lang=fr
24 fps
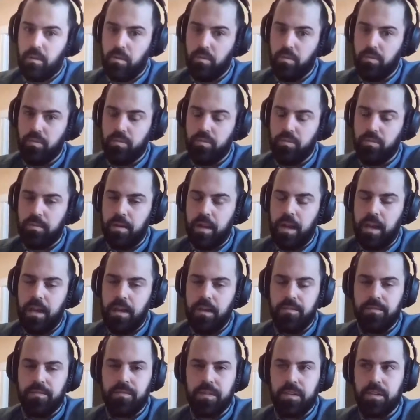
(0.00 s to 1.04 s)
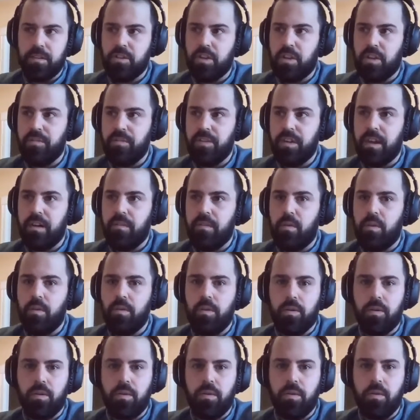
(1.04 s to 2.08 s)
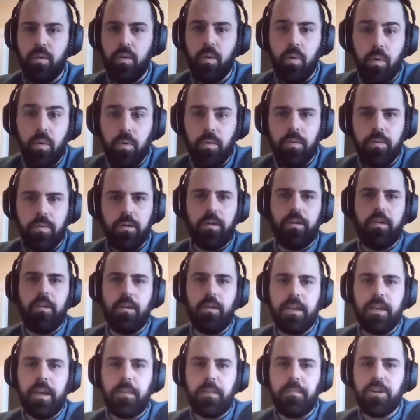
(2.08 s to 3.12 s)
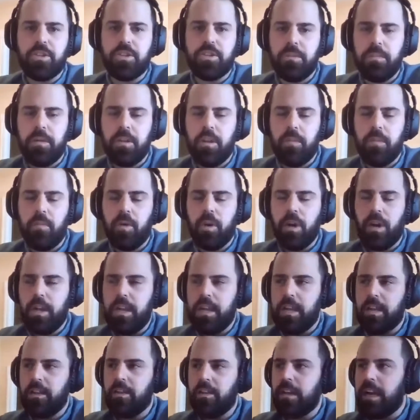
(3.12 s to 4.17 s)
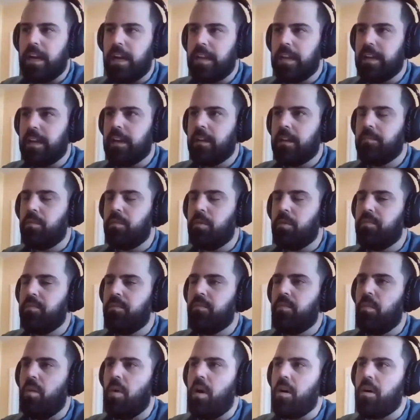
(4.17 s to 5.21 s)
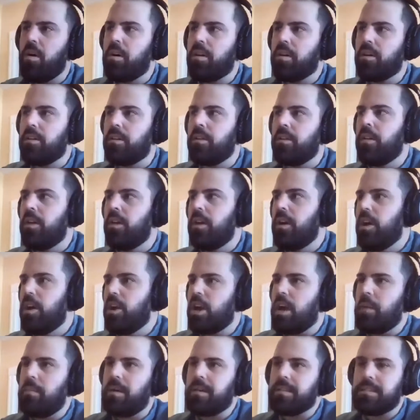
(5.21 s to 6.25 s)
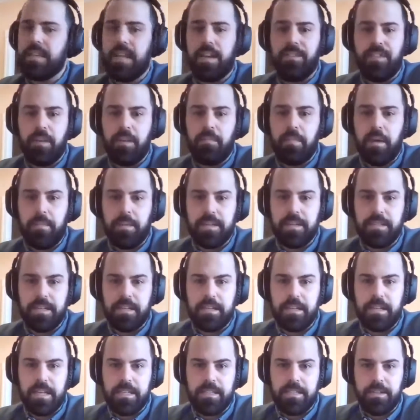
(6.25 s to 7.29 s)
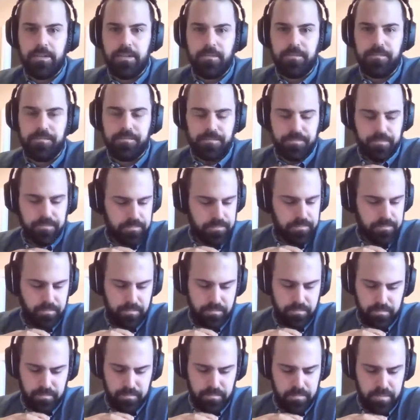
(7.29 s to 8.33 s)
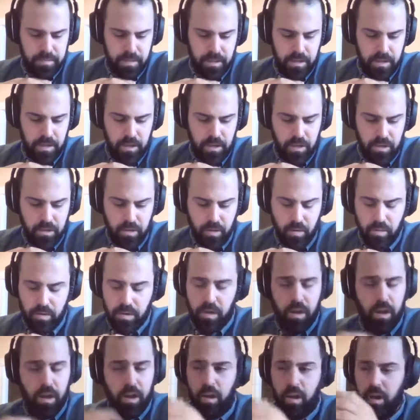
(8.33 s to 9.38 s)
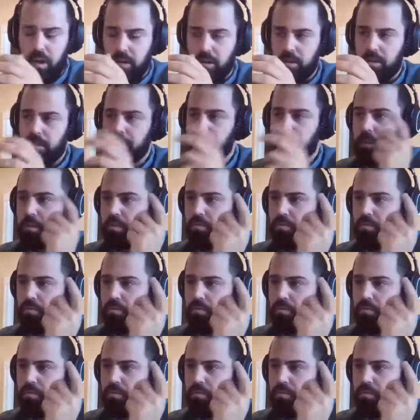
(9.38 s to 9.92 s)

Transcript: au YouTube Live et je vais avoir le go euh, très prochainement de mon collègue Carl-Éric pour pouvoir euh, commencer à faire ma présentation. Donc, encore là,